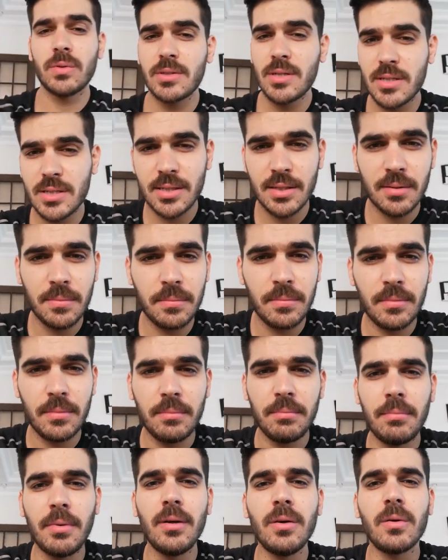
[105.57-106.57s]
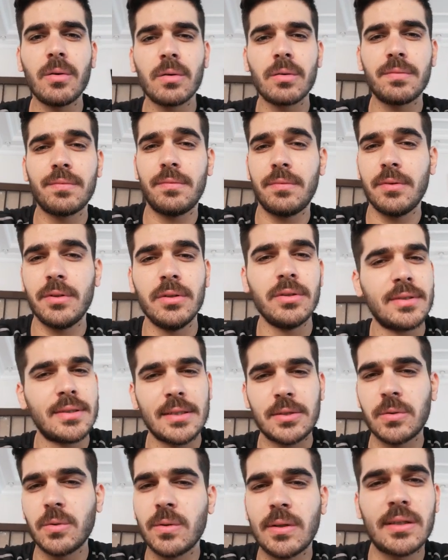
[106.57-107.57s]
الجسم ما يعرف
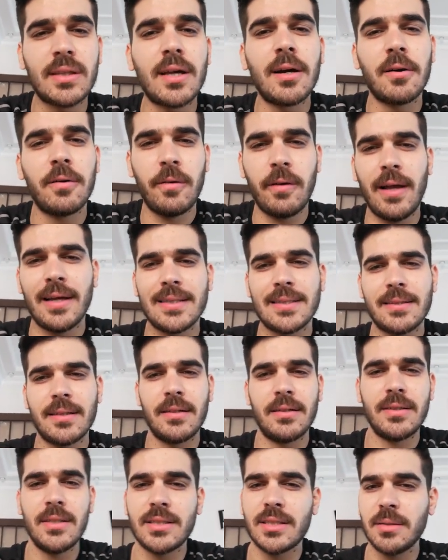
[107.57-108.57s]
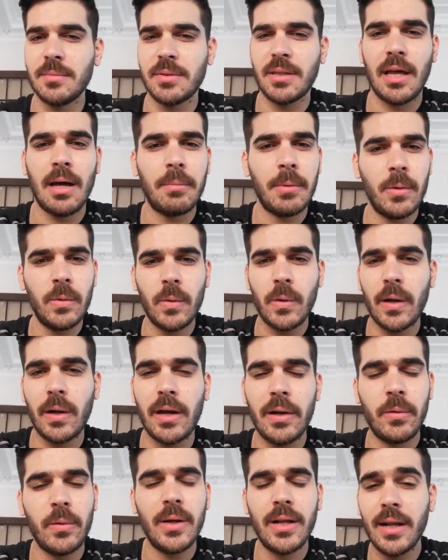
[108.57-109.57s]
انت شنو تاكل اصلا الجسم يتعامل
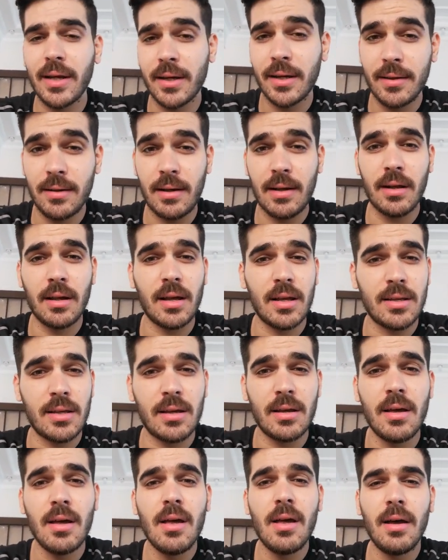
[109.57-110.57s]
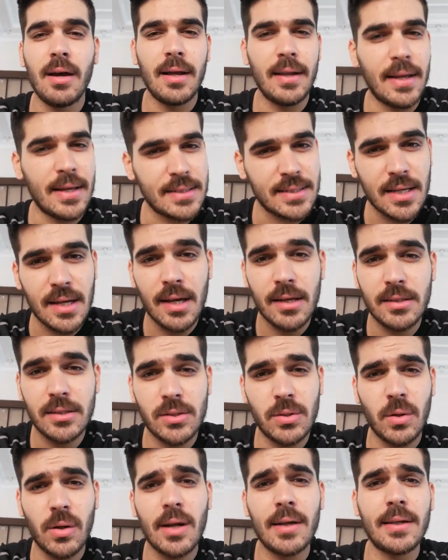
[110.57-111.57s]
ويا الاكل على على اساس
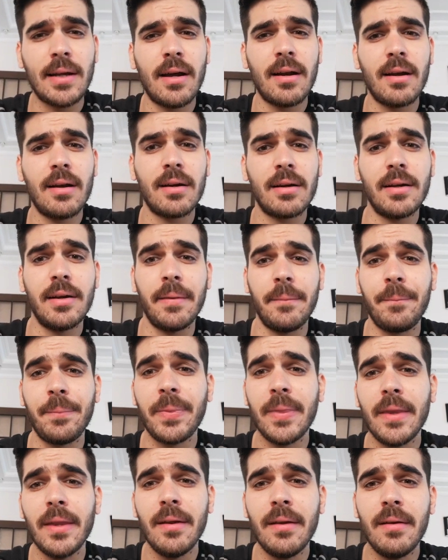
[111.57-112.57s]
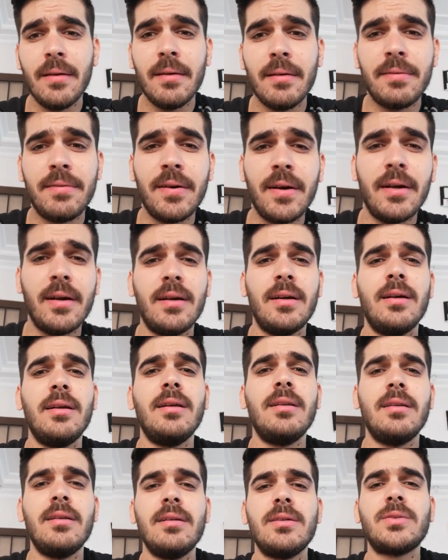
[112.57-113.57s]
سعرات حرارية
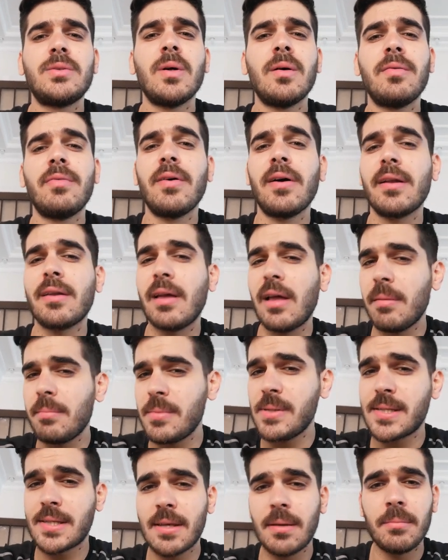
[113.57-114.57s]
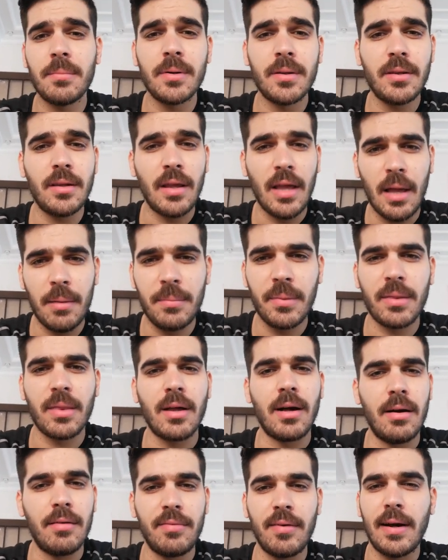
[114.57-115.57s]
فالشوفان هم يسمن هم
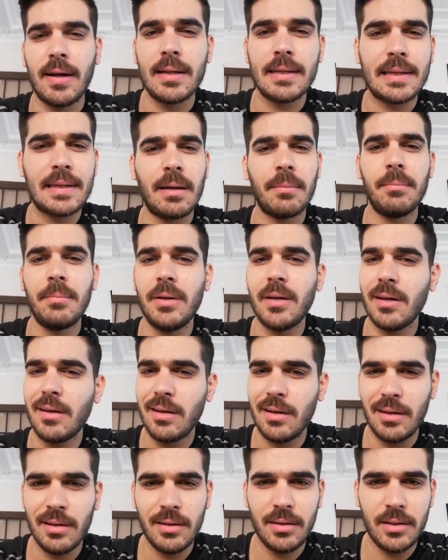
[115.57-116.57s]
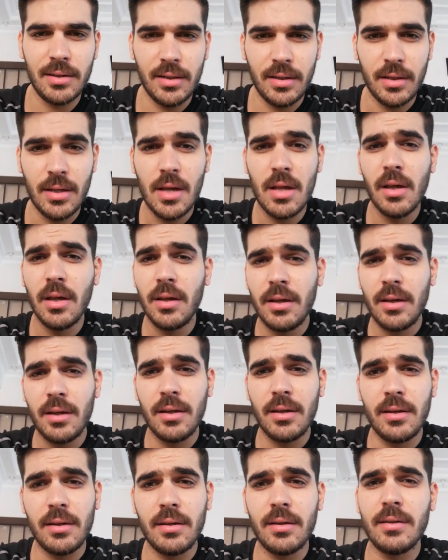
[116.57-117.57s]
يضعف على الكمية اللي
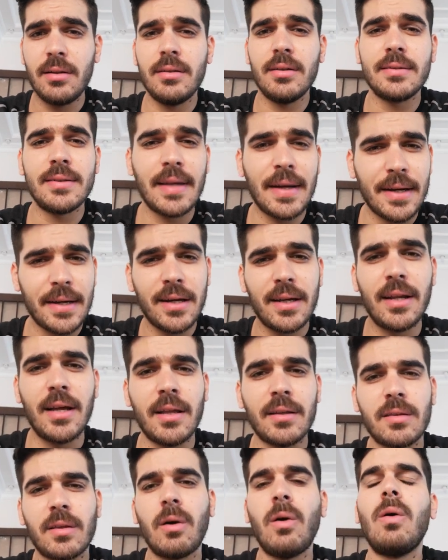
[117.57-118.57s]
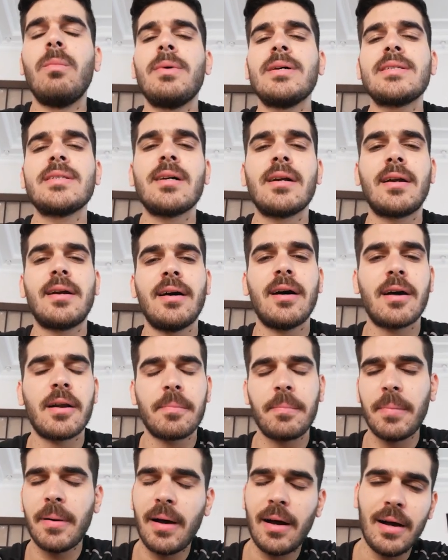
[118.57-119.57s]
آه، تدخلها انت هو مصدر
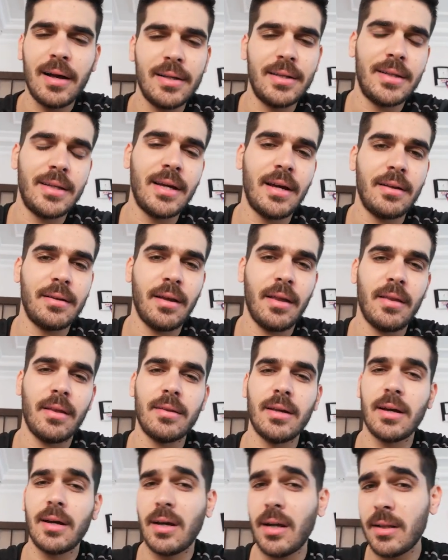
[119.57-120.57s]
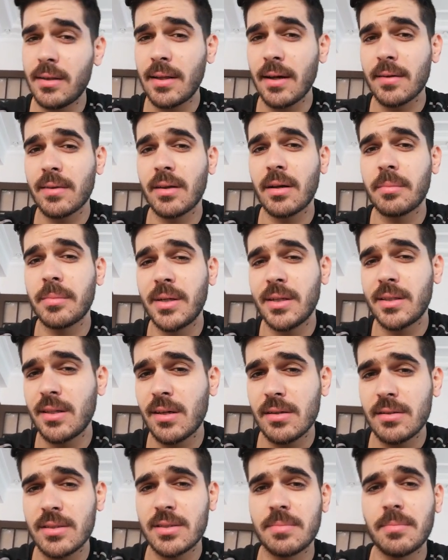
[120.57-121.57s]
كارب عالي يعني اذا دخلت اكثر من
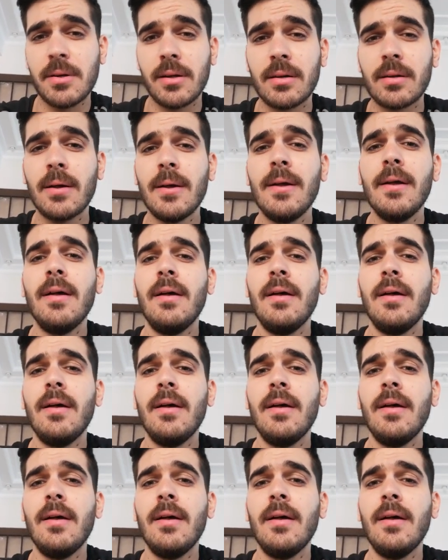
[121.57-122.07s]
احتياج جسمك